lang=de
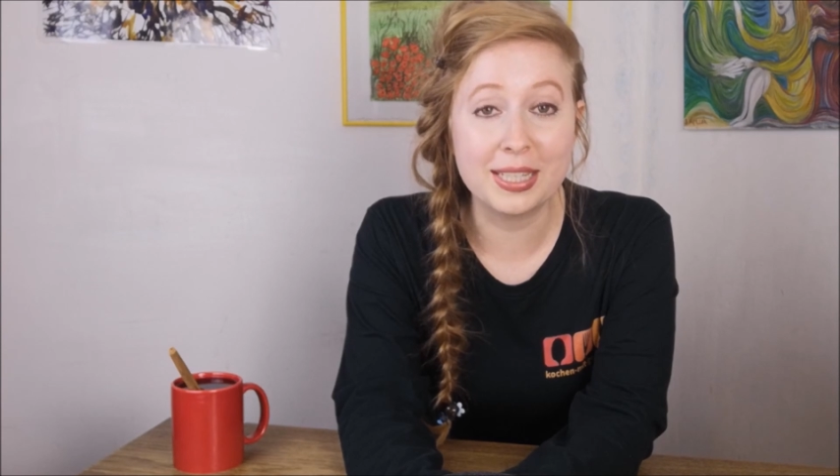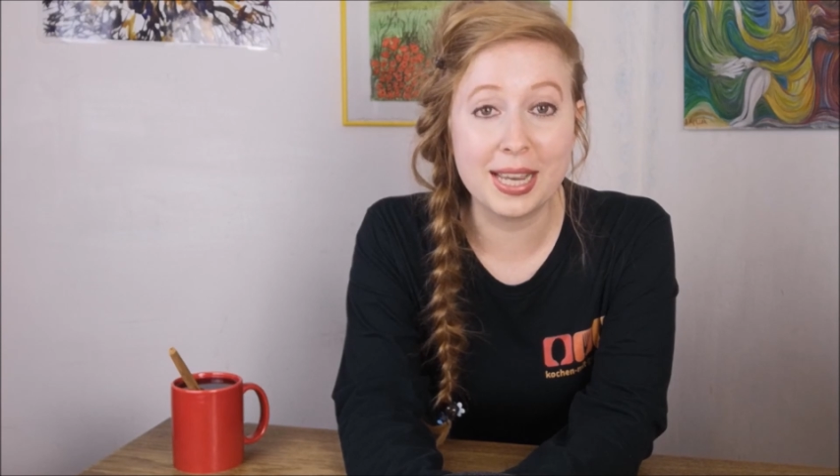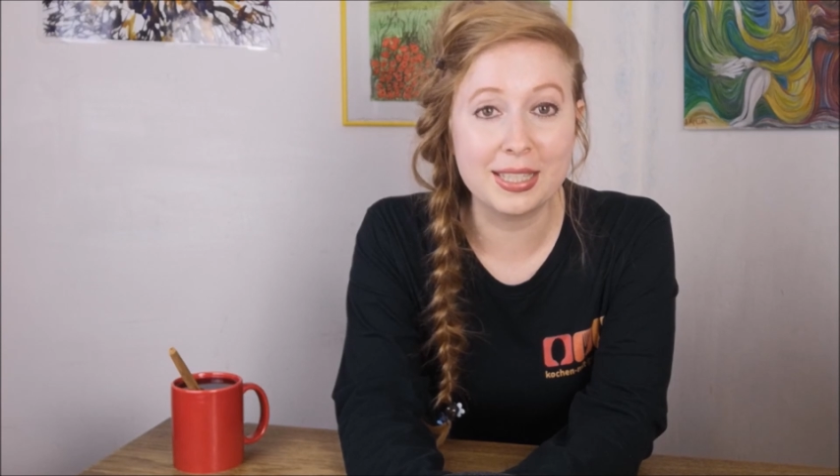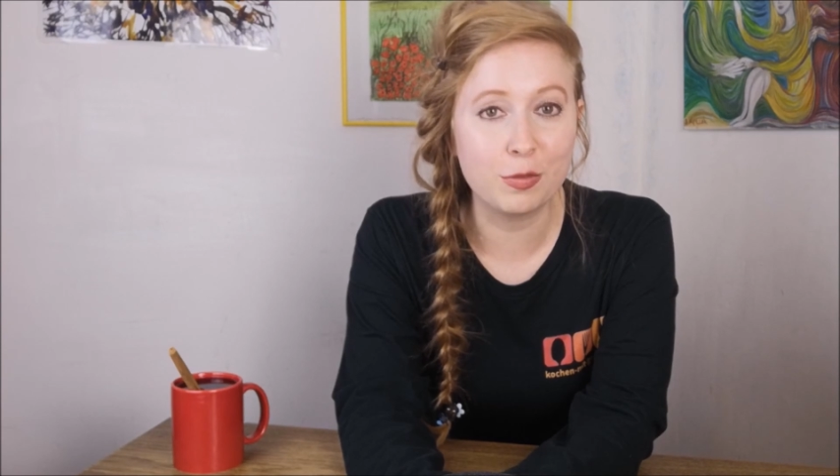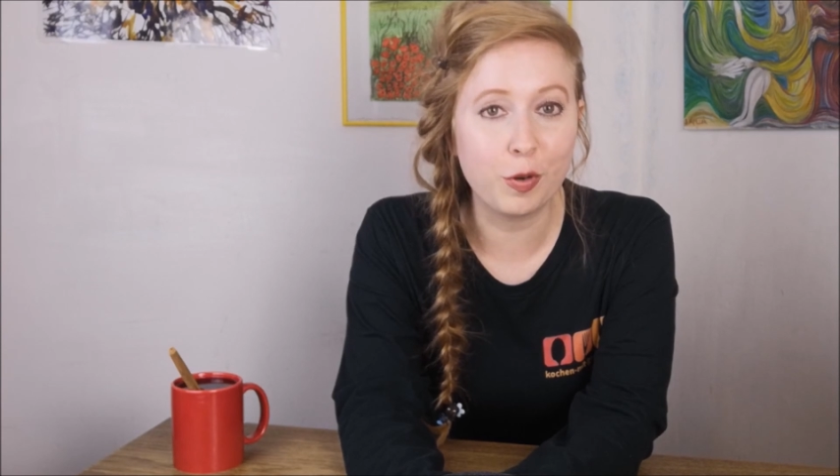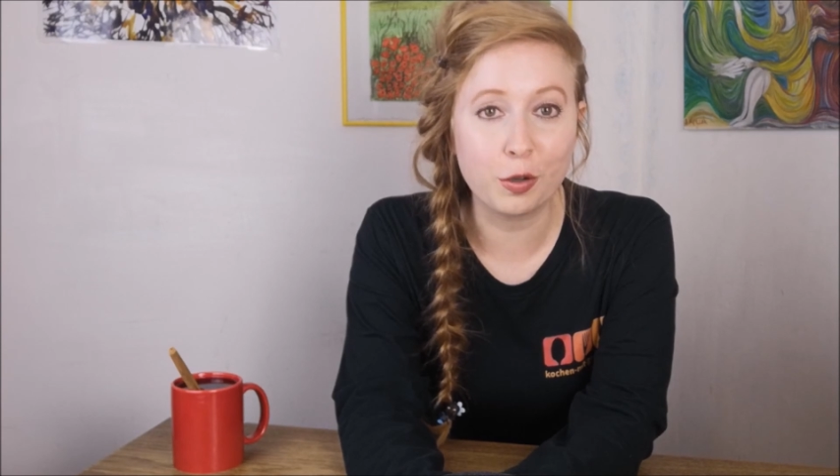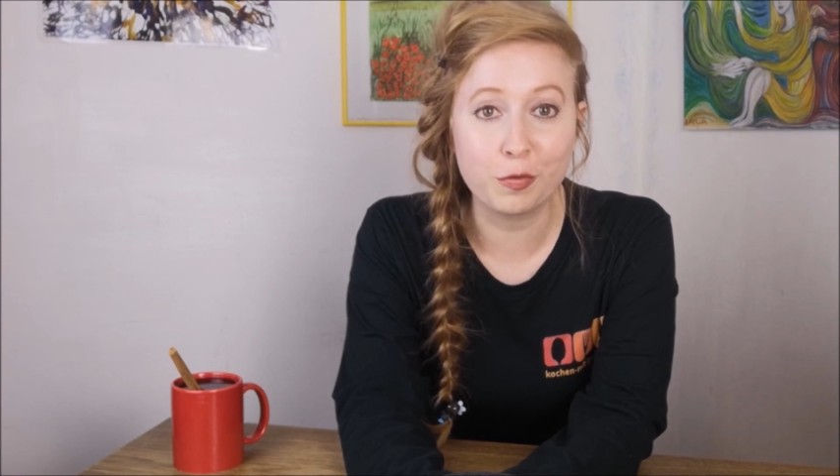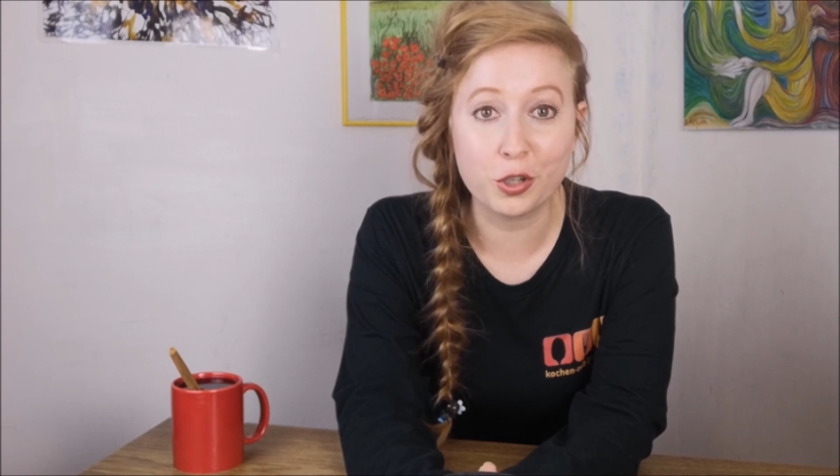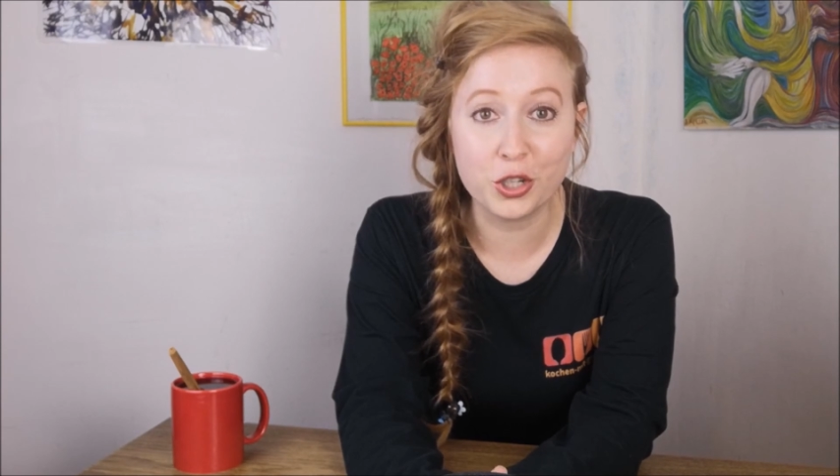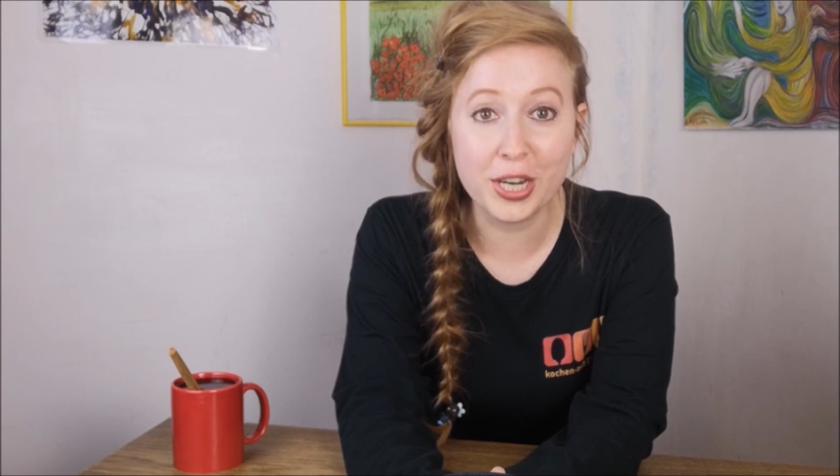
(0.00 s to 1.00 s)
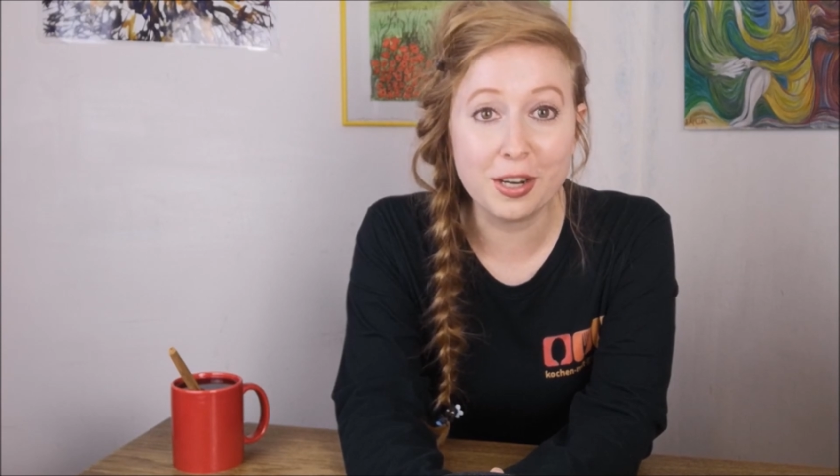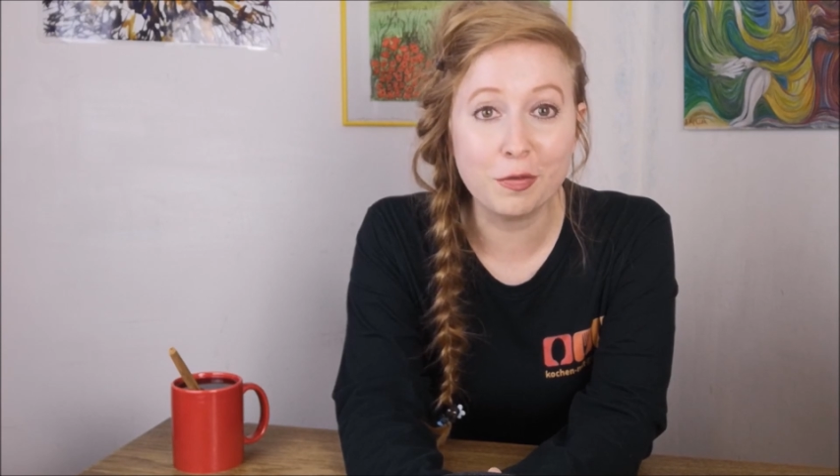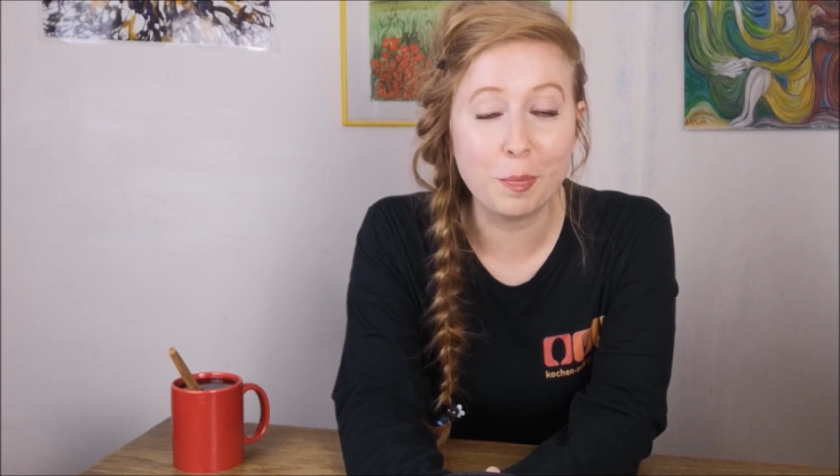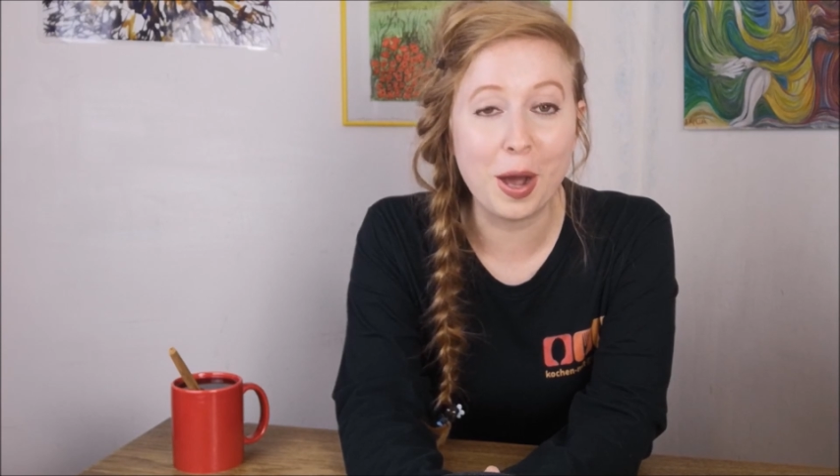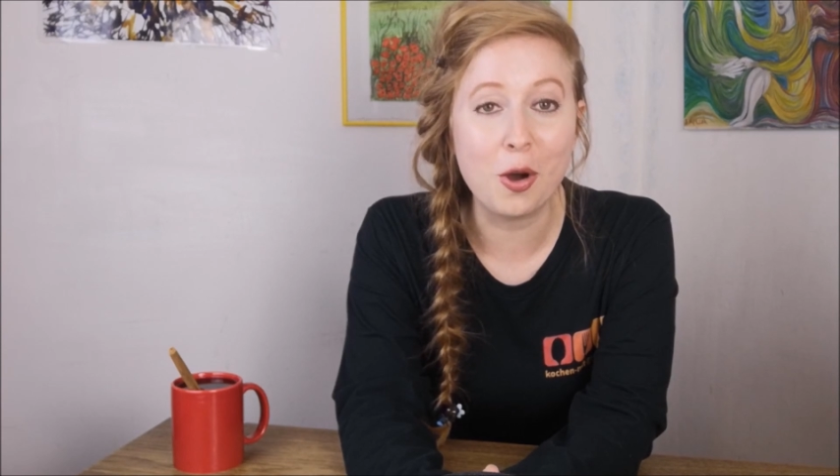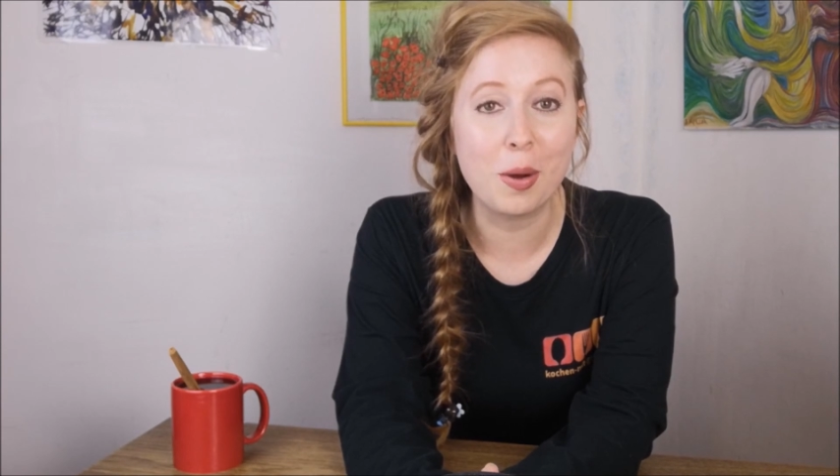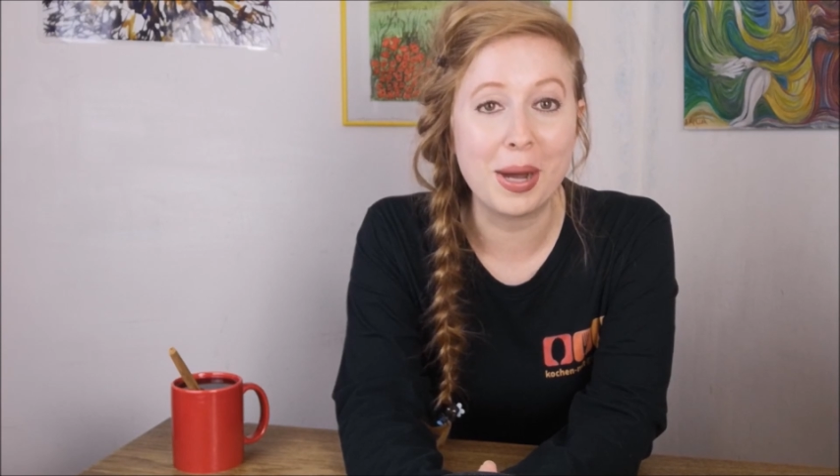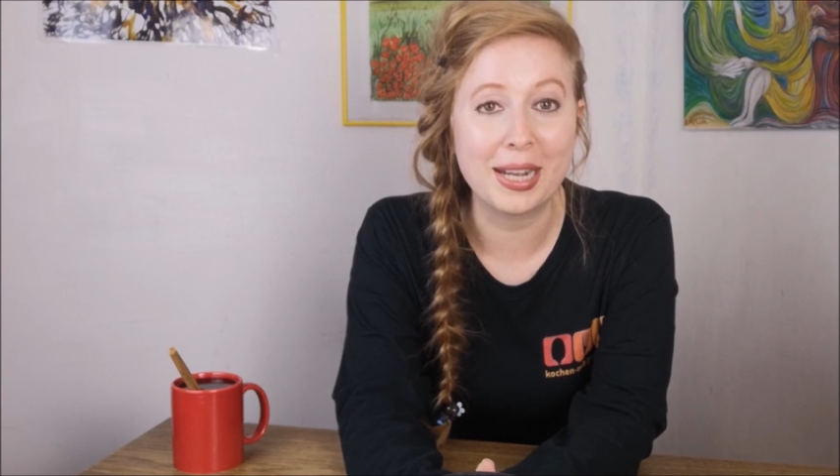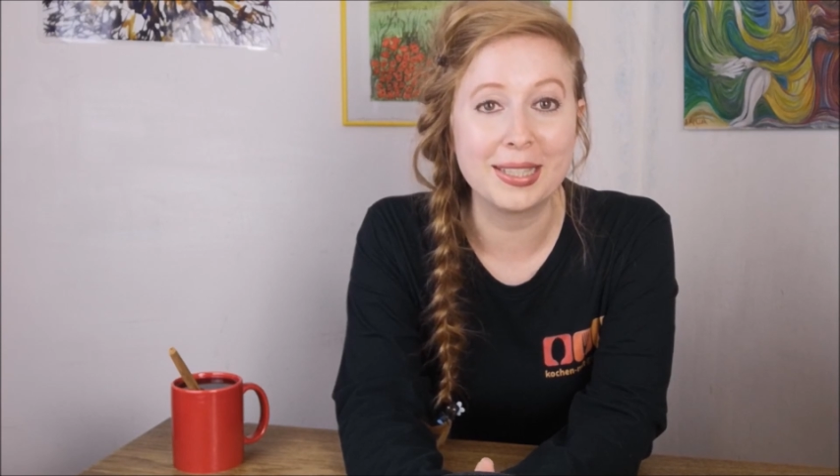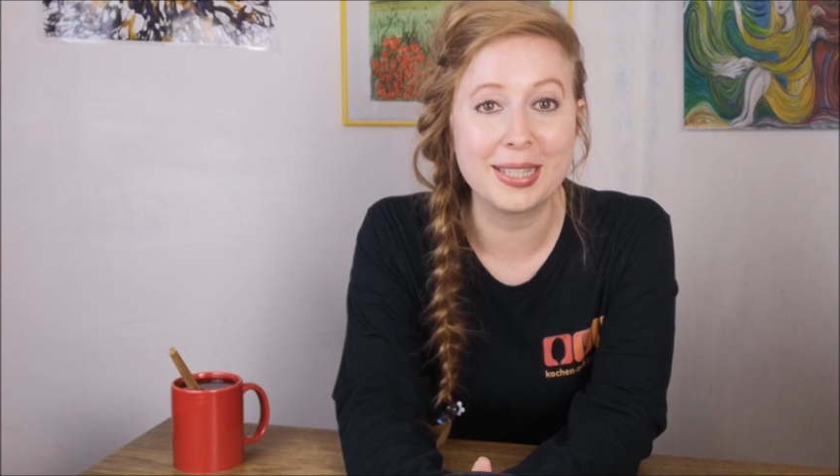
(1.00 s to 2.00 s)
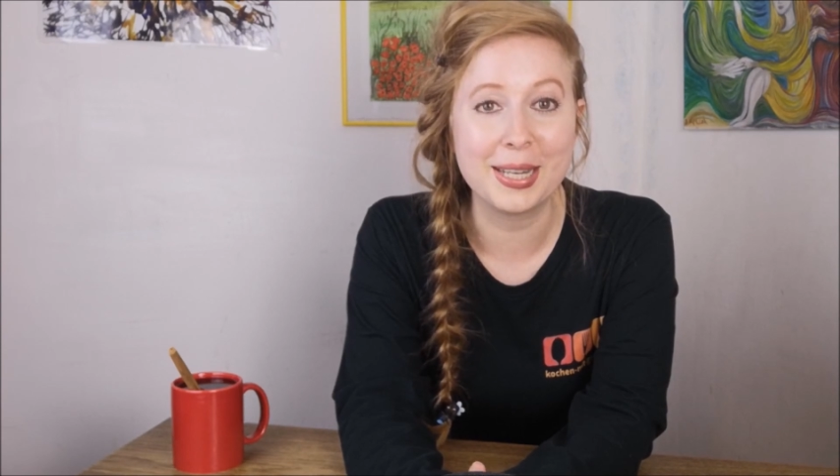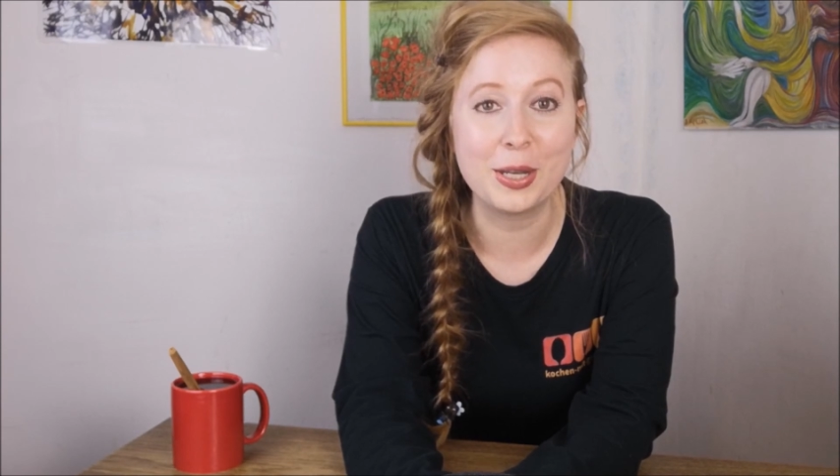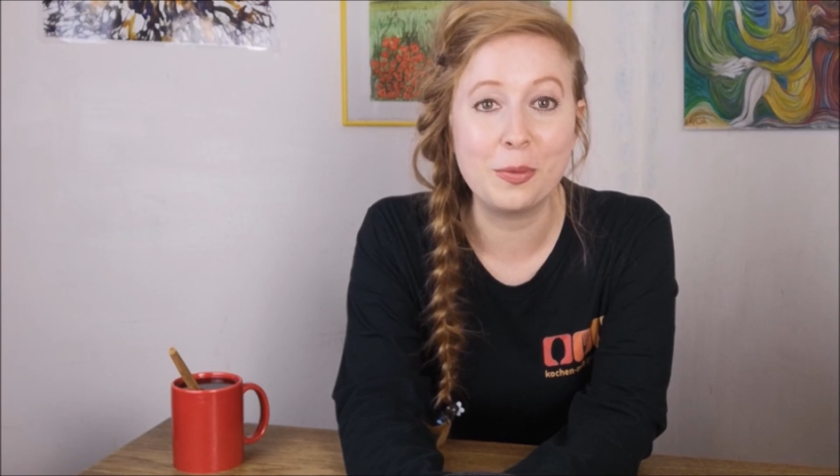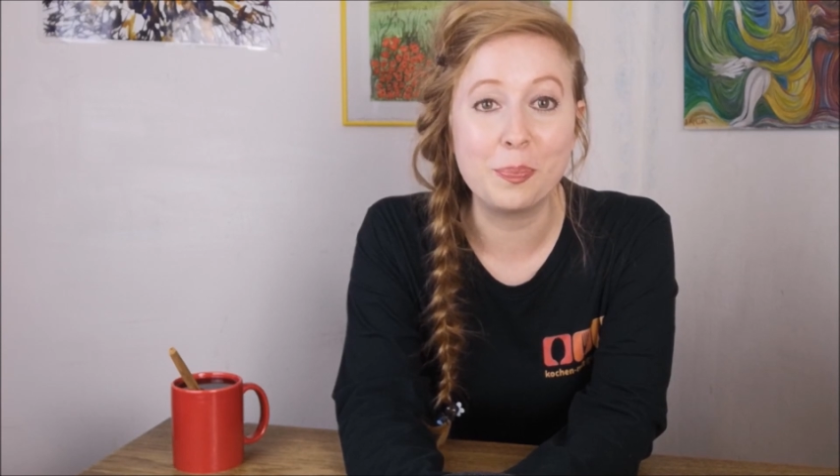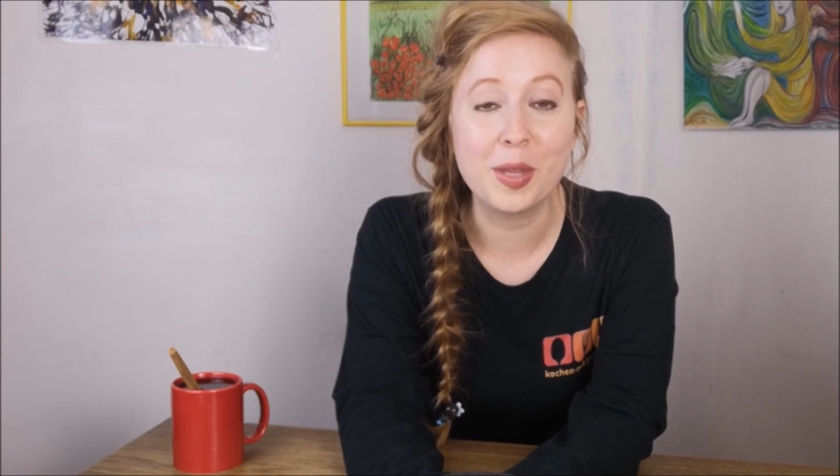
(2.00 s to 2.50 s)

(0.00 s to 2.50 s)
Tests von verschiedenen Verbrauchermagazinen